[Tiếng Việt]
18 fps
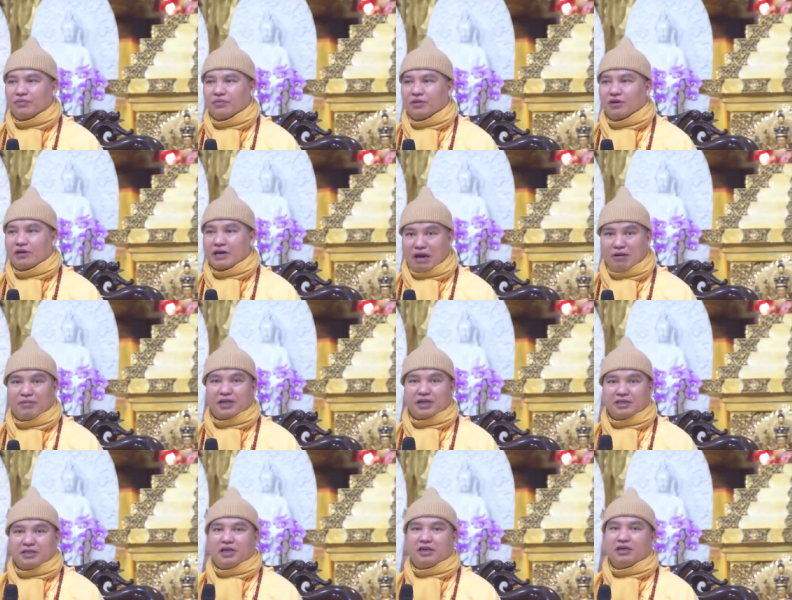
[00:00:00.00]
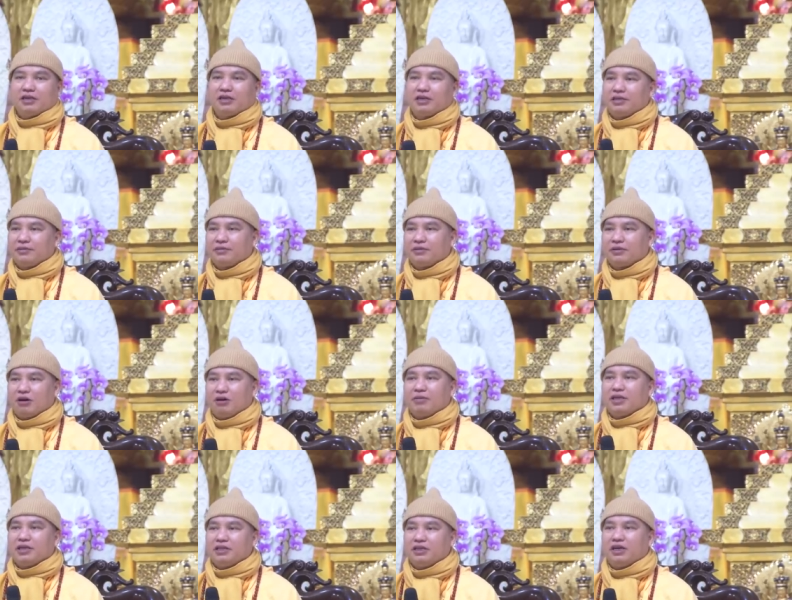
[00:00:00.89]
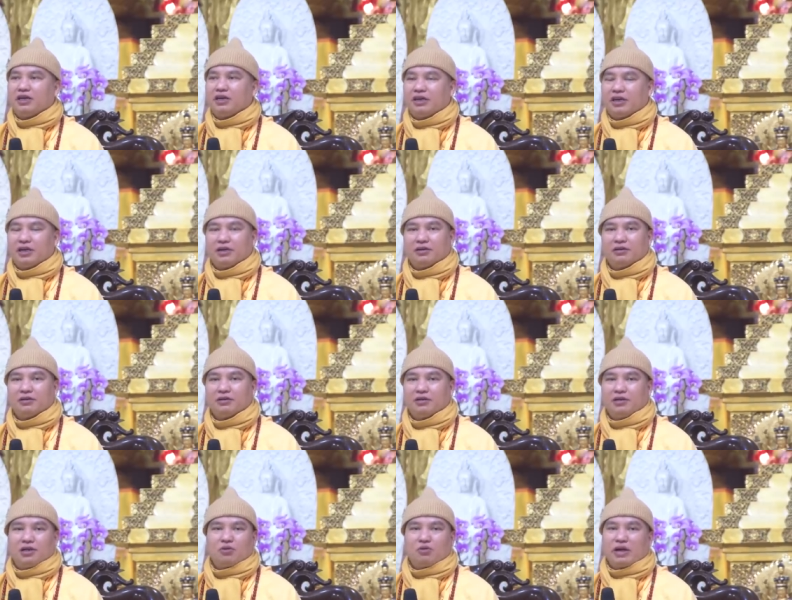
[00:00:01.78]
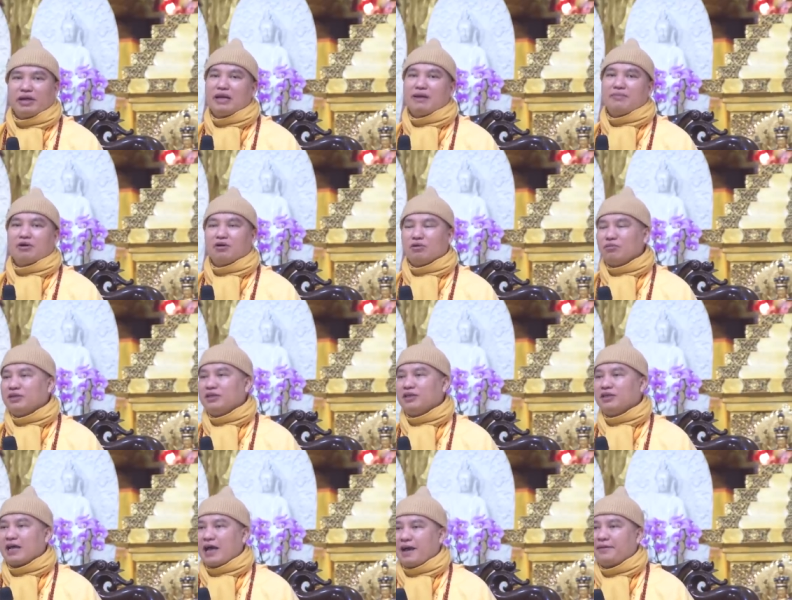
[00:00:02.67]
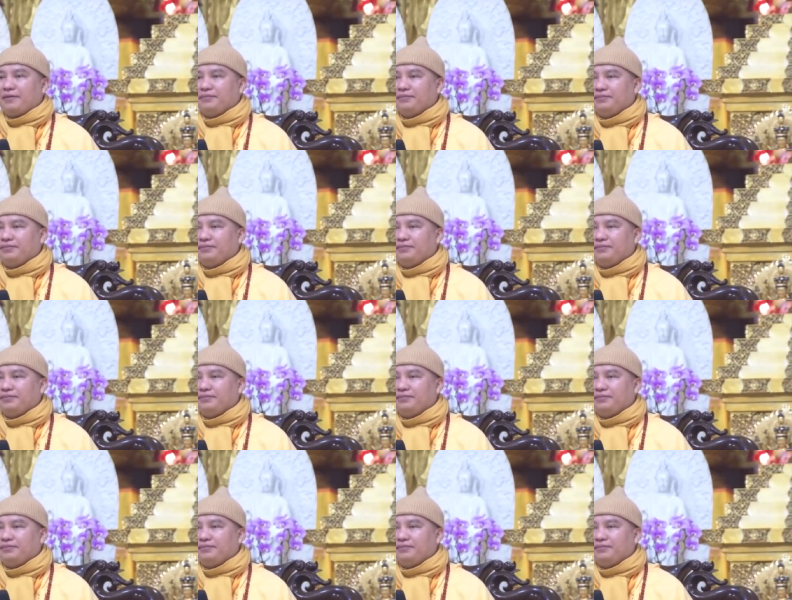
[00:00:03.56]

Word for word: Họ đào một cái giếng đấy. Có một cái giếng ở đấy Nước quanh năm không bao giờ cạn